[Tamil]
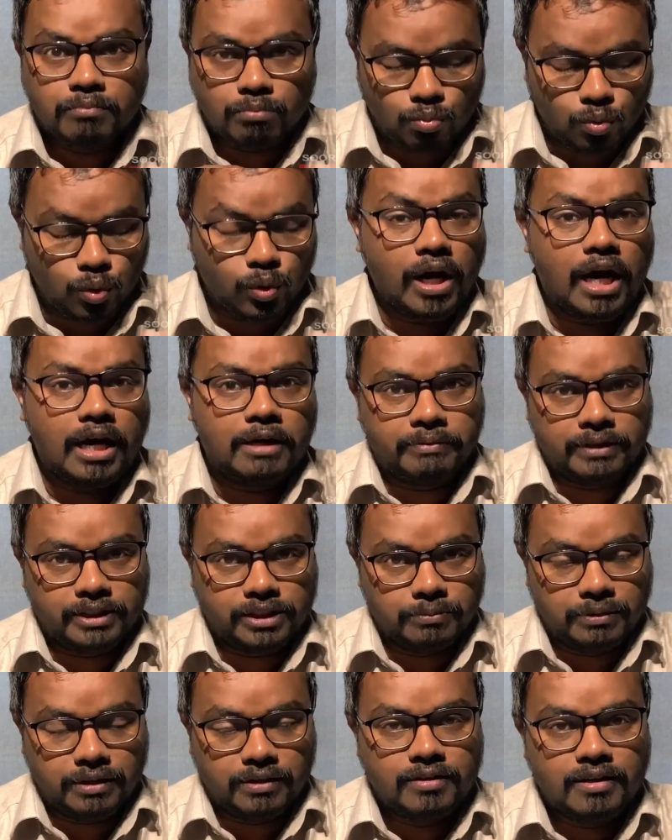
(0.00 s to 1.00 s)
முன்னாள்
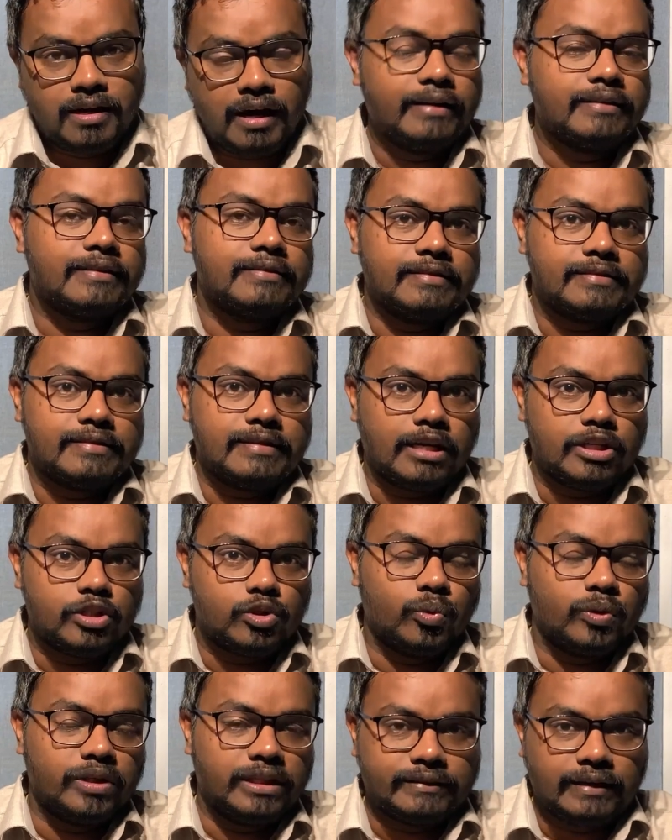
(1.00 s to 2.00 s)
பிரதமர் ஐக்கிய தேசிய
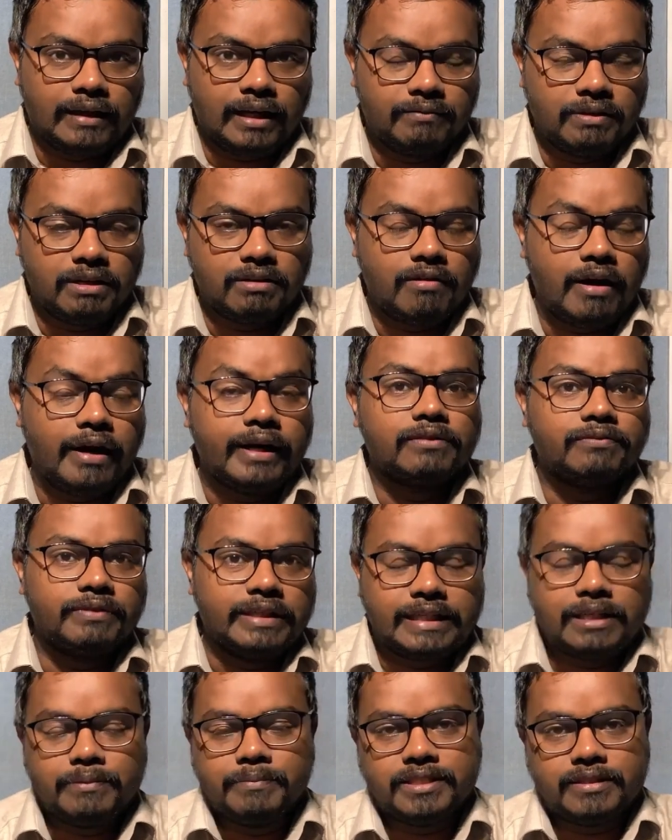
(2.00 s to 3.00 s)
கட்சியினுடைய தலைவர் ரணில்
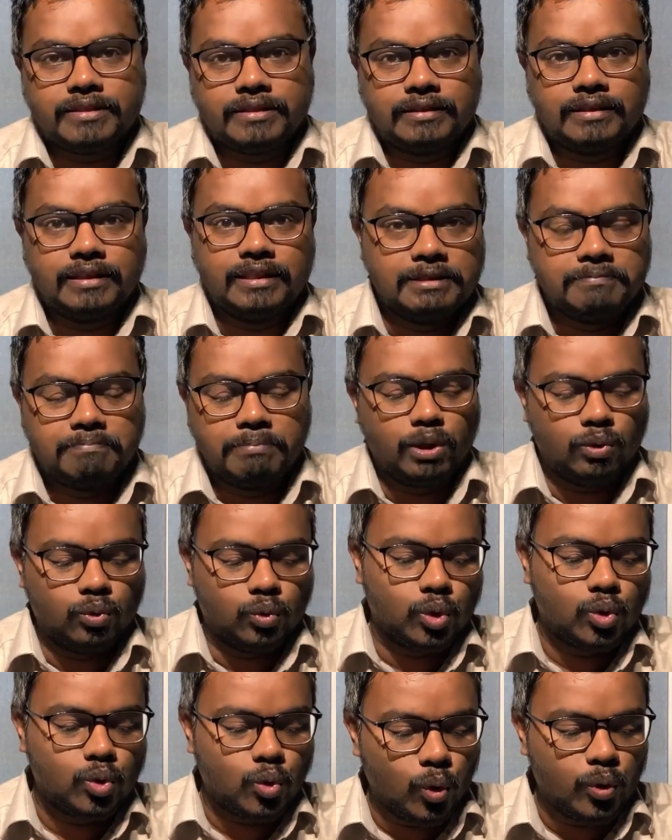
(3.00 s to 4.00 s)
விக்ரமசிங்க இப்படி
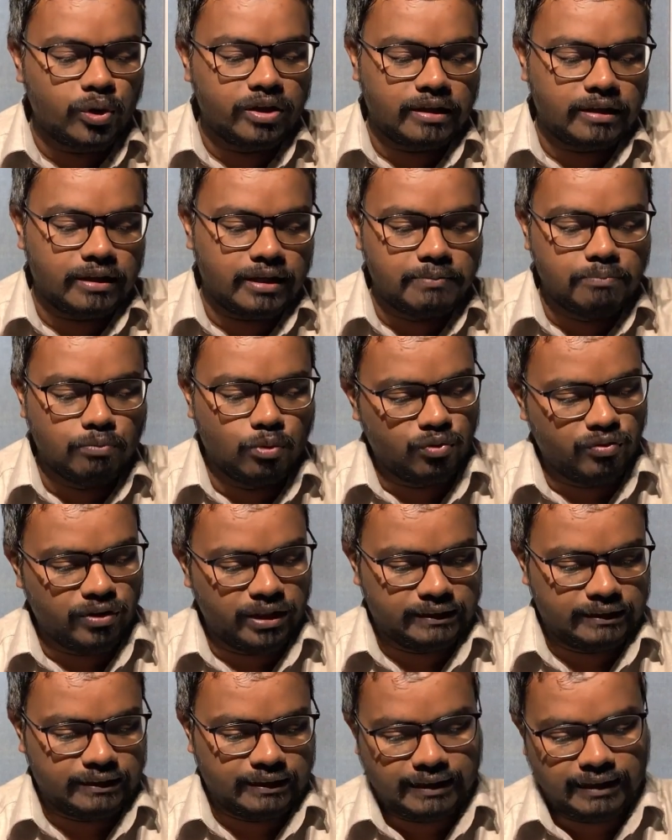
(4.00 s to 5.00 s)
ஒரு கோரிக்கையை
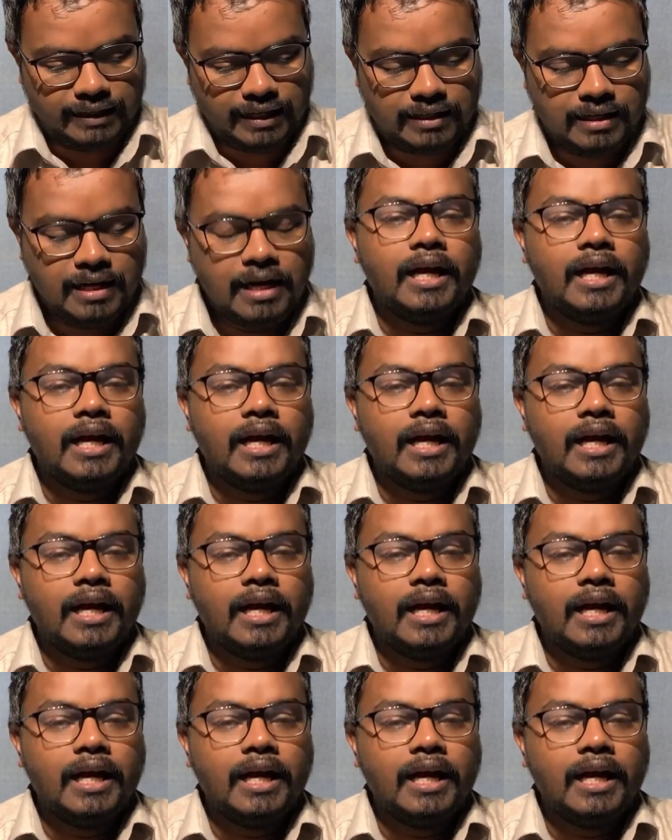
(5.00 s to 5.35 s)
முன்வைத்திருக்கிறார்